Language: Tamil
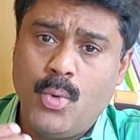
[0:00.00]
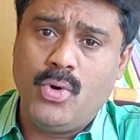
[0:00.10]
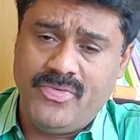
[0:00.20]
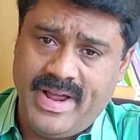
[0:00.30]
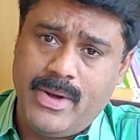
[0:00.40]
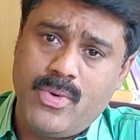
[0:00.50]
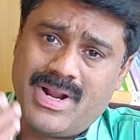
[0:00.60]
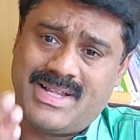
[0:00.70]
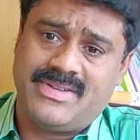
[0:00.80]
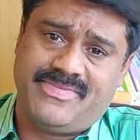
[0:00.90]
ஒருவேளை
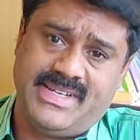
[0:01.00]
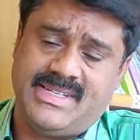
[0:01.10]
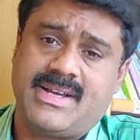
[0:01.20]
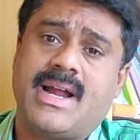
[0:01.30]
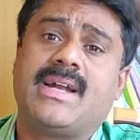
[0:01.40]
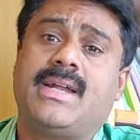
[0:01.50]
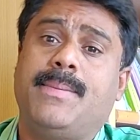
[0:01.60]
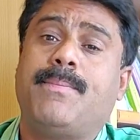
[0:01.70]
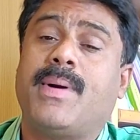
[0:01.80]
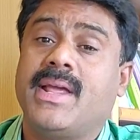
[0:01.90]
உங்களுக்கு அந்த ஃபீஸை
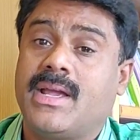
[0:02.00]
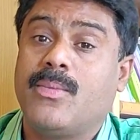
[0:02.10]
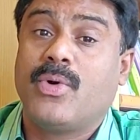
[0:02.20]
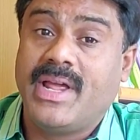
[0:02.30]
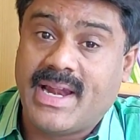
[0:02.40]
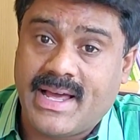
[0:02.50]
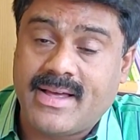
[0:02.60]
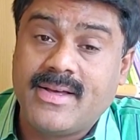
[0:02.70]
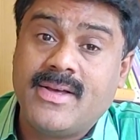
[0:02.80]
கட்டி படிக்க முடியல